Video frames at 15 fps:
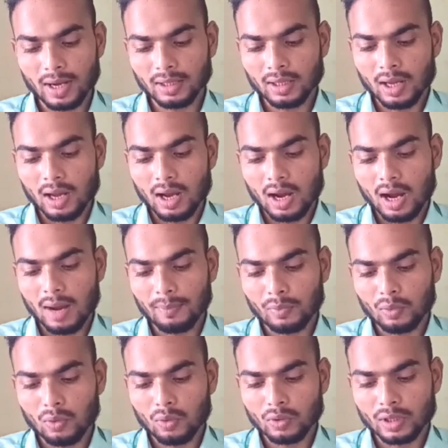के बाद
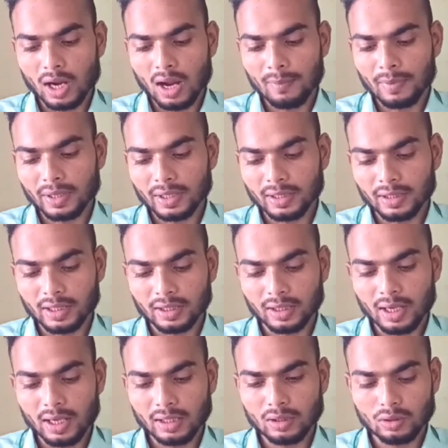आपको यहाँ पर ये
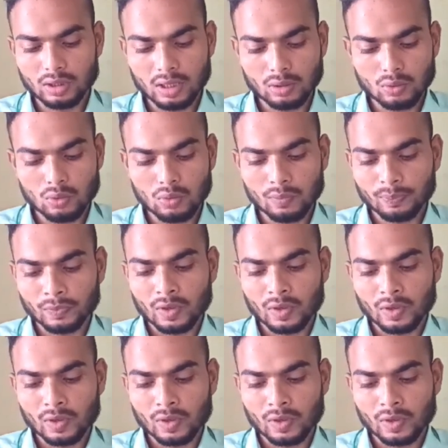देखना है कि ये जो